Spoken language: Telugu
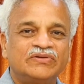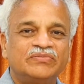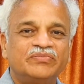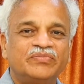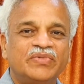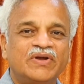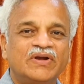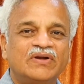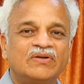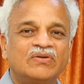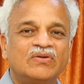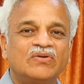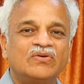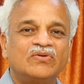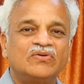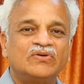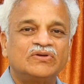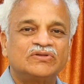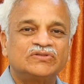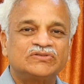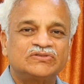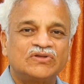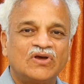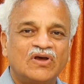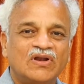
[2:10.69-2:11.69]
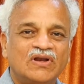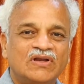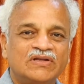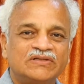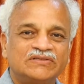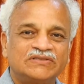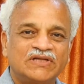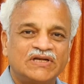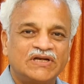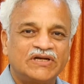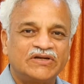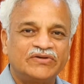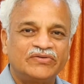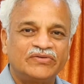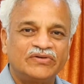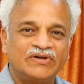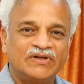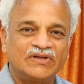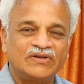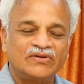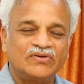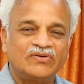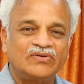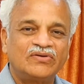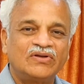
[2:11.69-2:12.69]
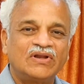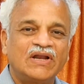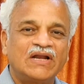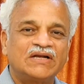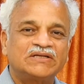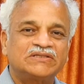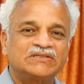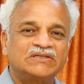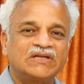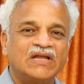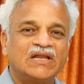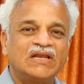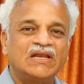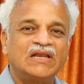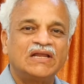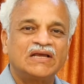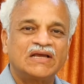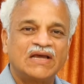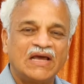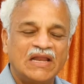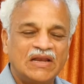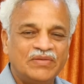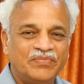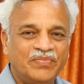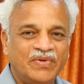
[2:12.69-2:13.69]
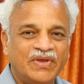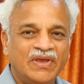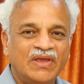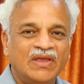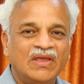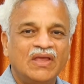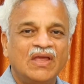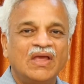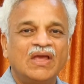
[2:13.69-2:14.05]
ఇంపేర్డ్ గ్లూకోజ్ టాలరెన్స్ అనేటువంటి రెండు లక్షణాలని కలిపి